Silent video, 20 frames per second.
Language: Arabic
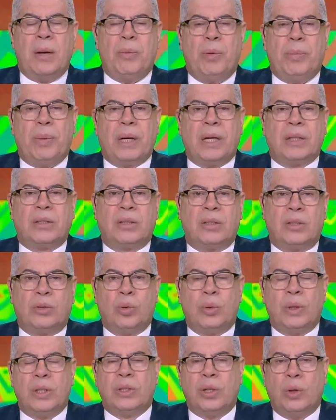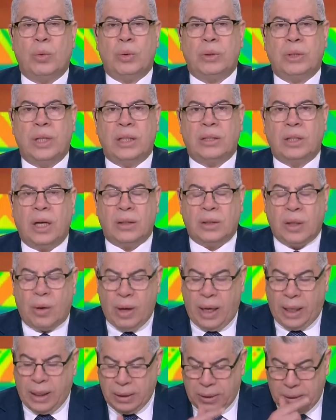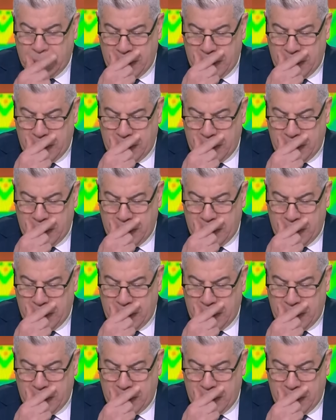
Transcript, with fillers: مباراه تونس الوديه 3-1